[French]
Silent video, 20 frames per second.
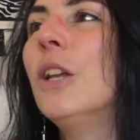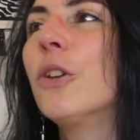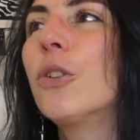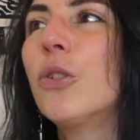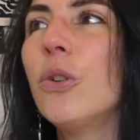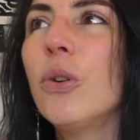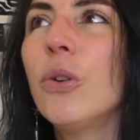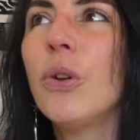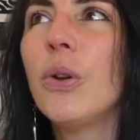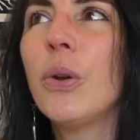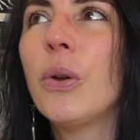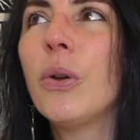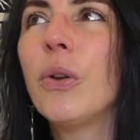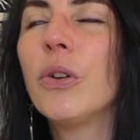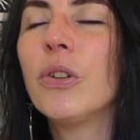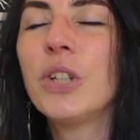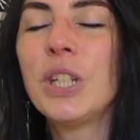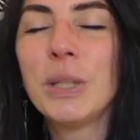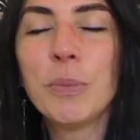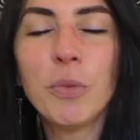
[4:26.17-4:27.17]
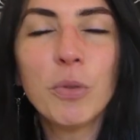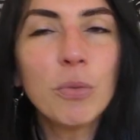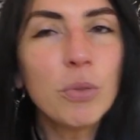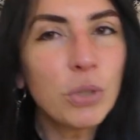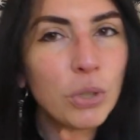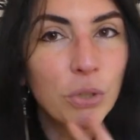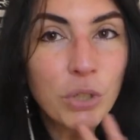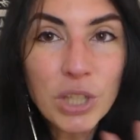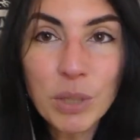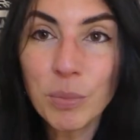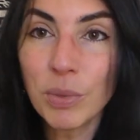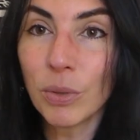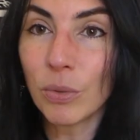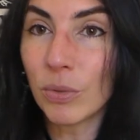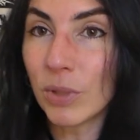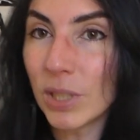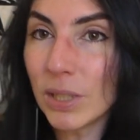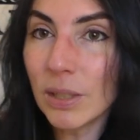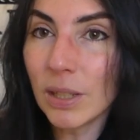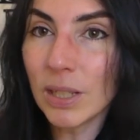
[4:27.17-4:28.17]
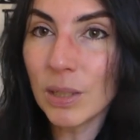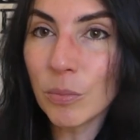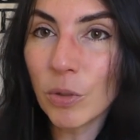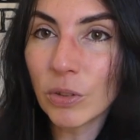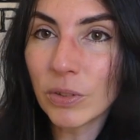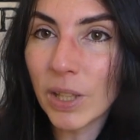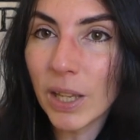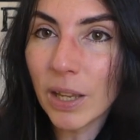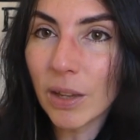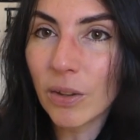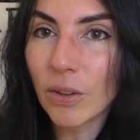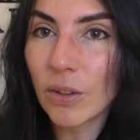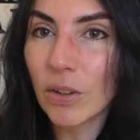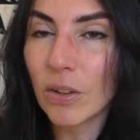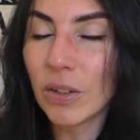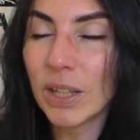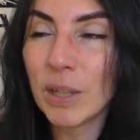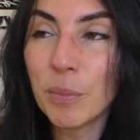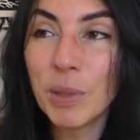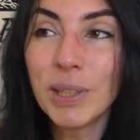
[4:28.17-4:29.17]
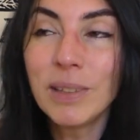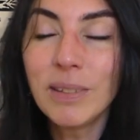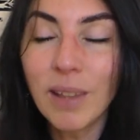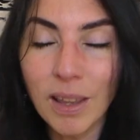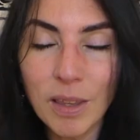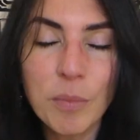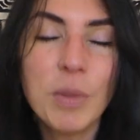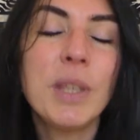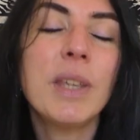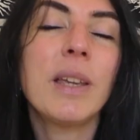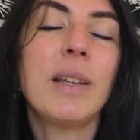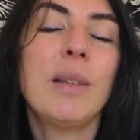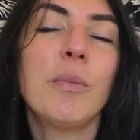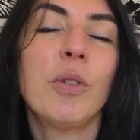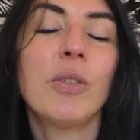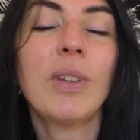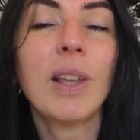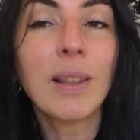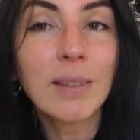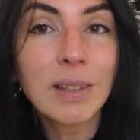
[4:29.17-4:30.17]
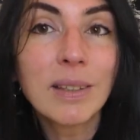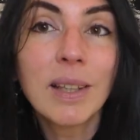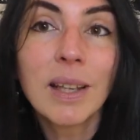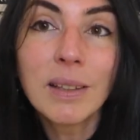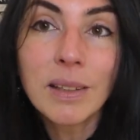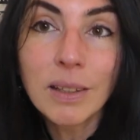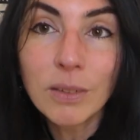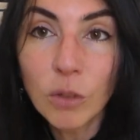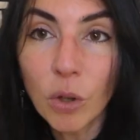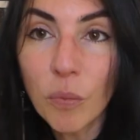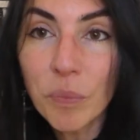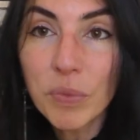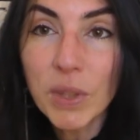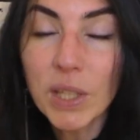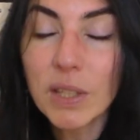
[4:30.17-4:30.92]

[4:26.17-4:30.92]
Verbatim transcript: que euh, j'ai beaucoup changé mes routines alimentaires euh, et mes timings alimentaires ces derniers temps.